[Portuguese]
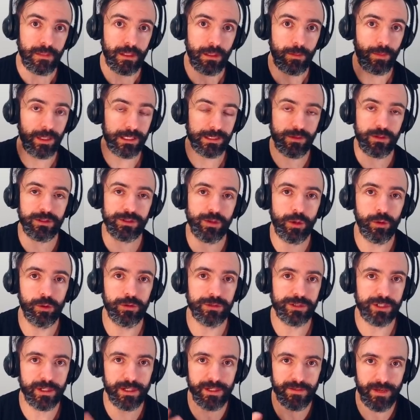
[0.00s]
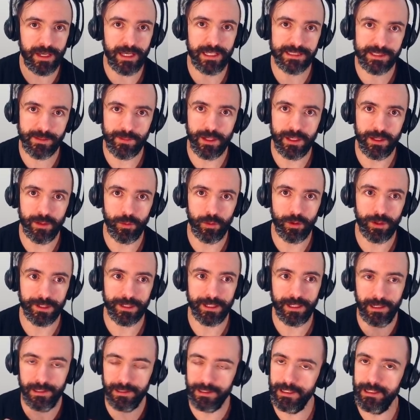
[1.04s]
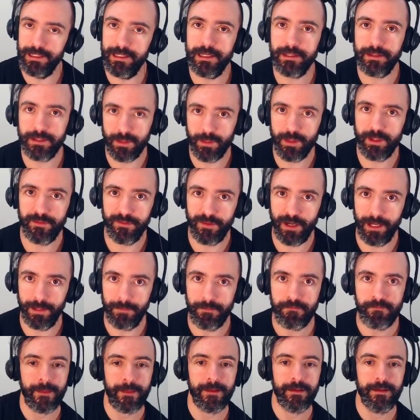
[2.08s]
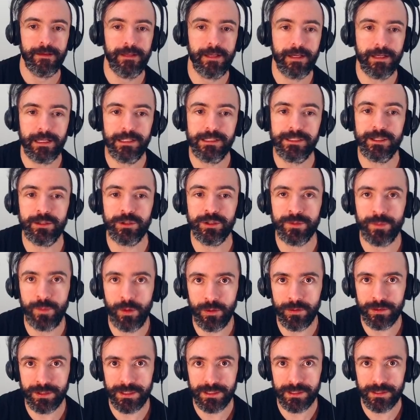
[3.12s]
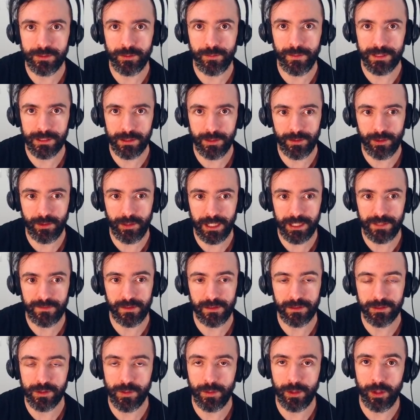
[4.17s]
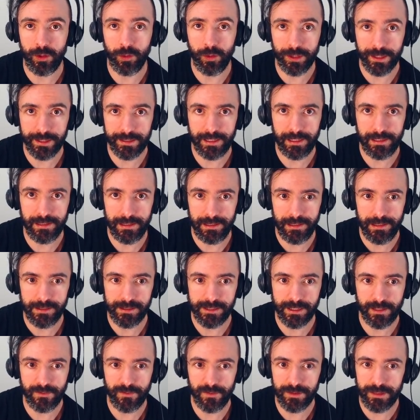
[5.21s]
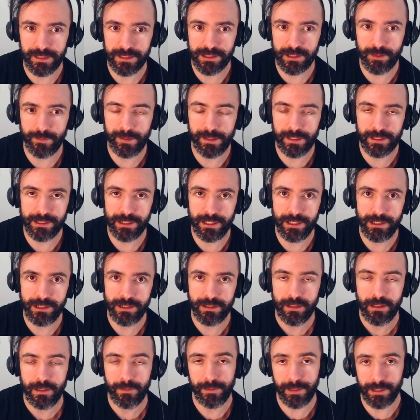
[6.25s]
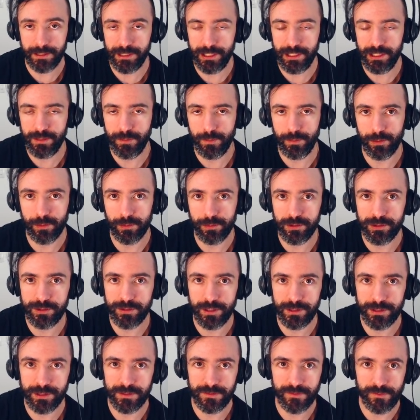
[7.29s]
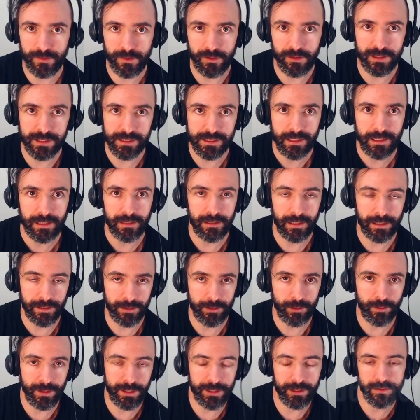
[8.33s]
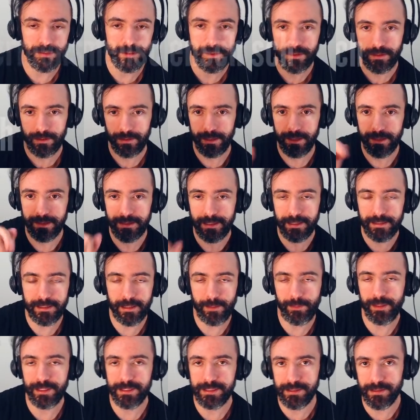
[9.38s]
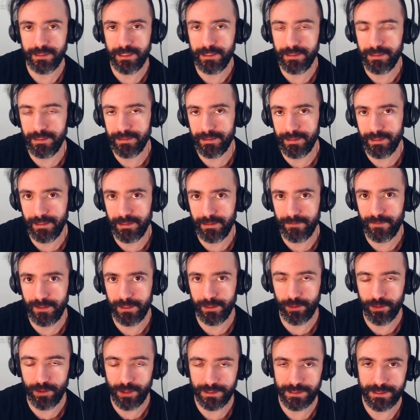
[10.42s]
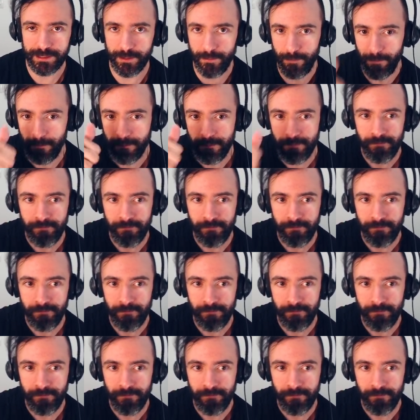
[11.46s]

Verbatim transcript: Mas não é só o Lucian que vai receber rework, a Lilia também vai. E aqui a gente tem os posts do pessoal da Riot falando sobre o rework da Lilia. Isso aqui foi trazido pela gente, pra gente, por um dos nossos viewers lá na Twitch. O link dele tá aparecendo aí na tela. Valeu, Godzão.